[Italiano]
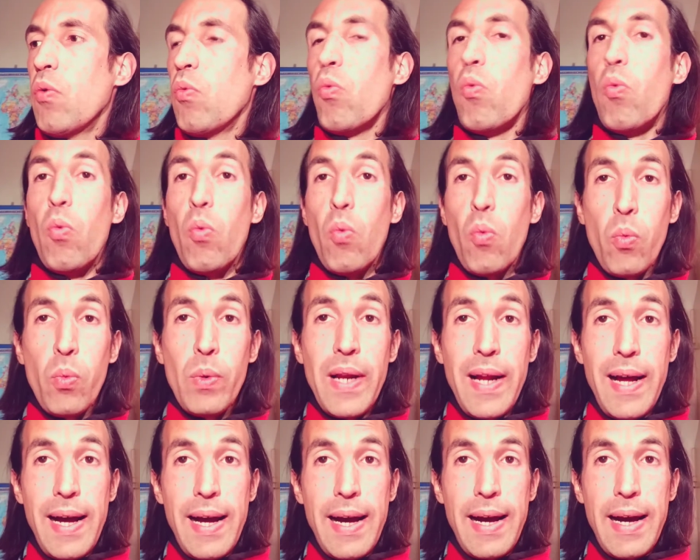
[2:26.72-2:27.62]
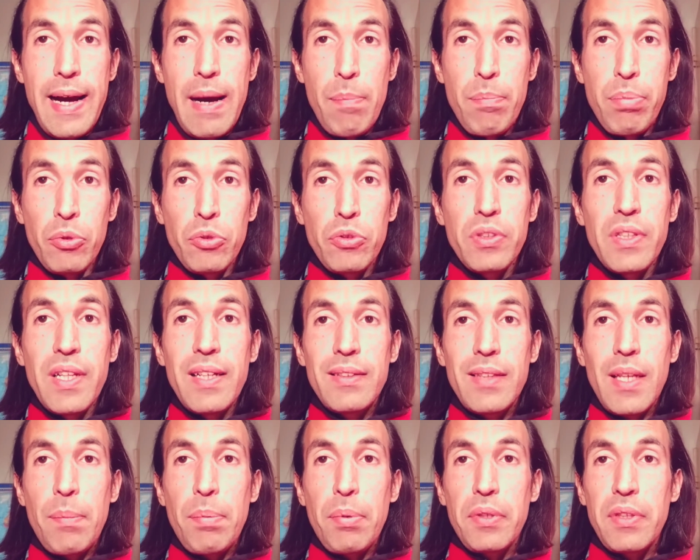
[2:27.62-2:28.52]
una appunto delle tre
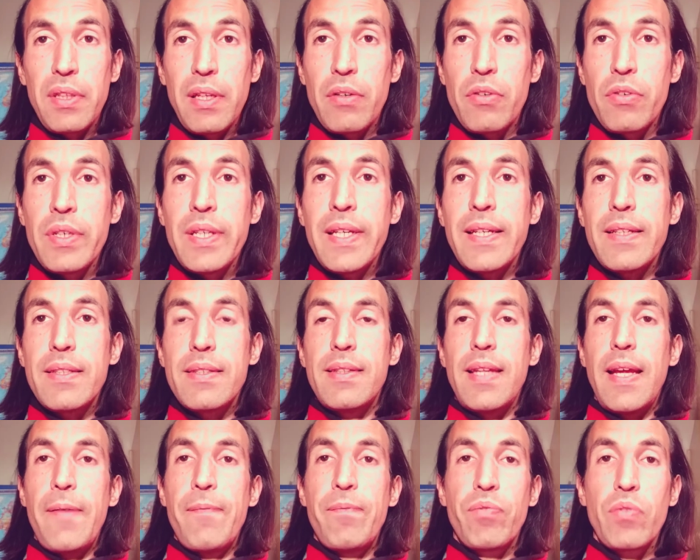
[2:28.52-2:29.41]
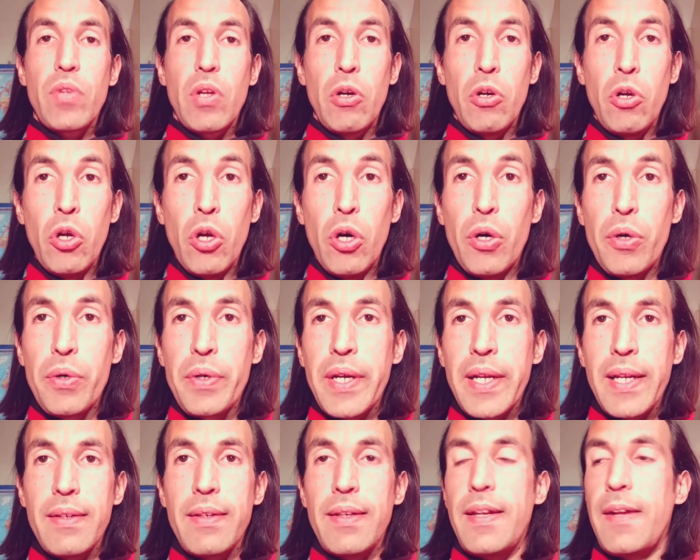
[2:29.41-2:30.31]
protagoniste,
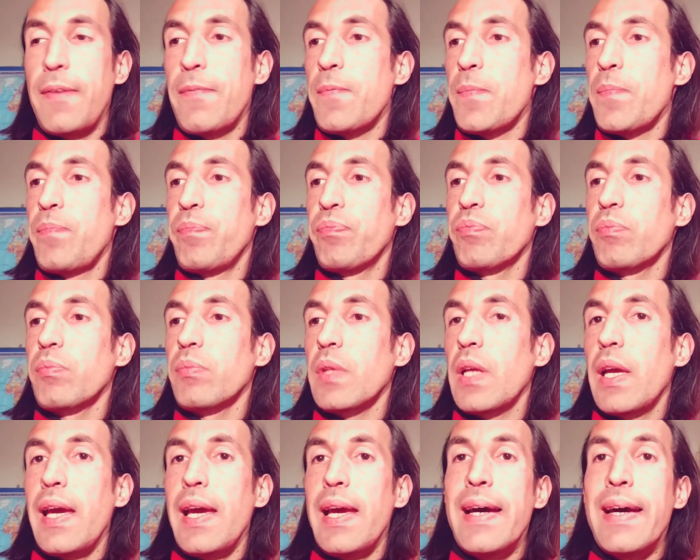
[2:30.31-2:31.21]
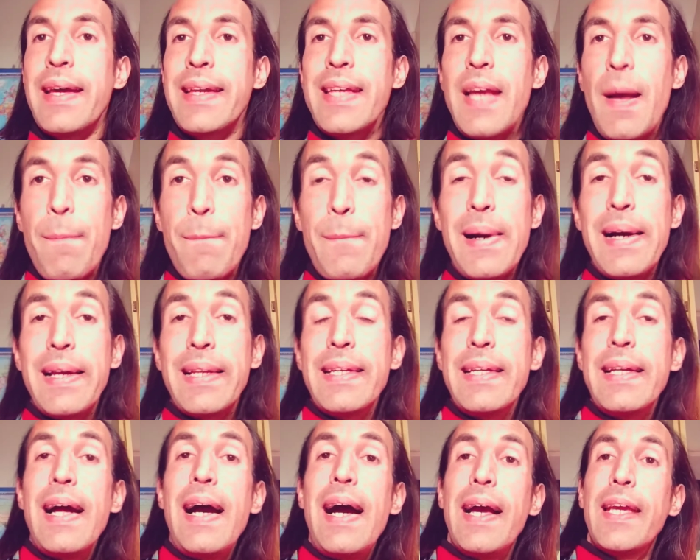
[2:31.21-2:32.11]
Lorin,
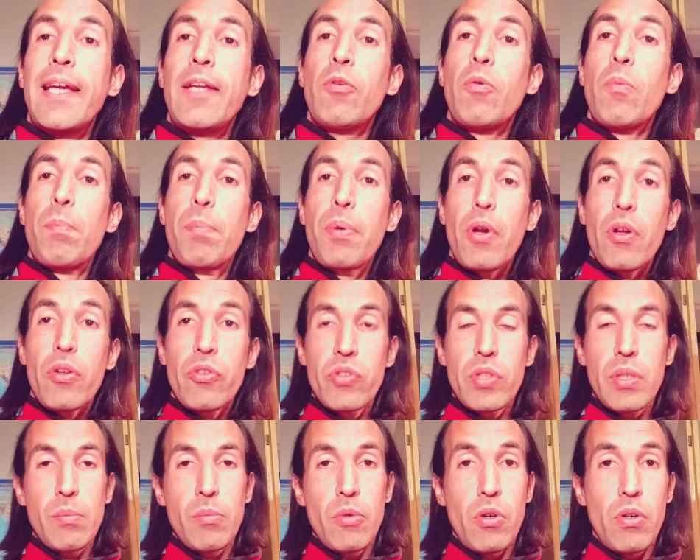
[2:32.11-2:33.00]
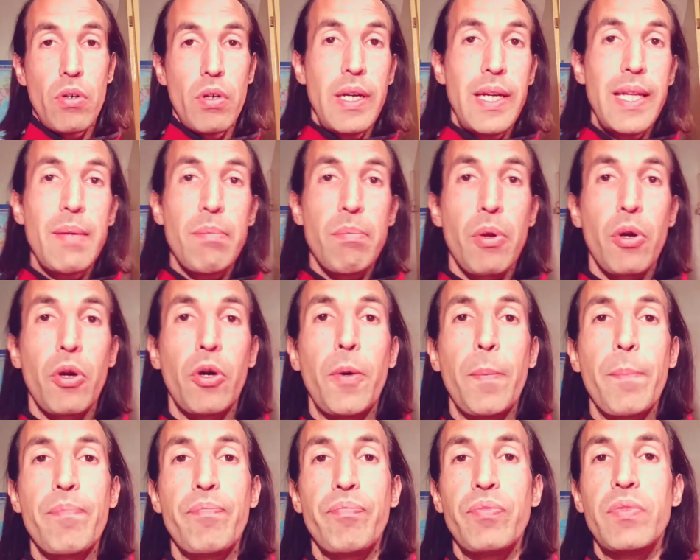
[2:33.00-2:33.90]
riapparirà in un prossimo
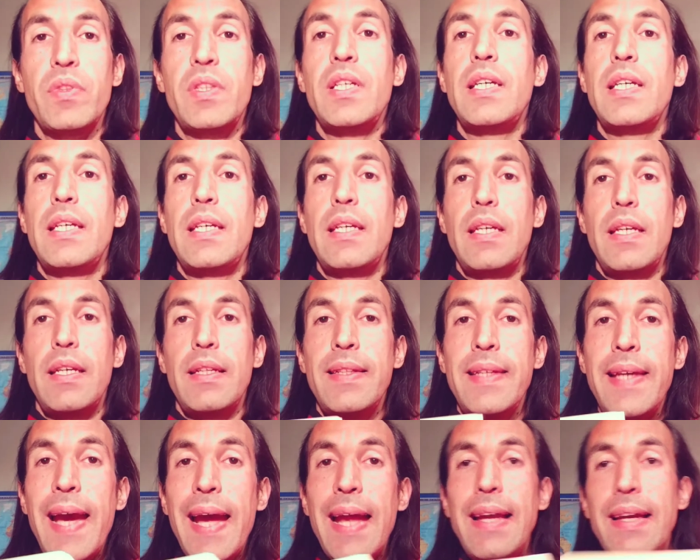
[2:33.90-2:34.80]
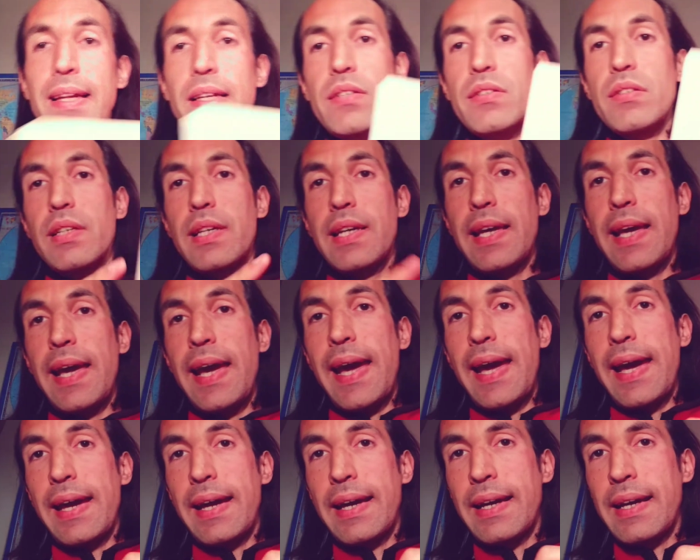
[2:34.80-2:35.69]
libro di, di Ellis che è
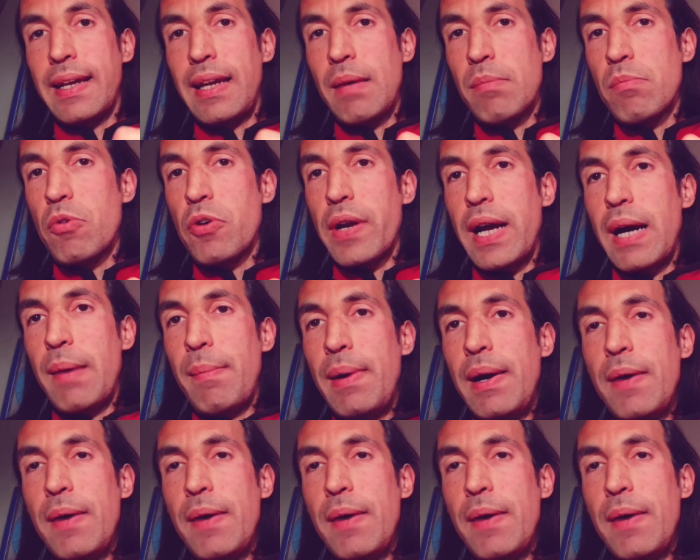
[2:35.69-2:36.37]
Glamorama,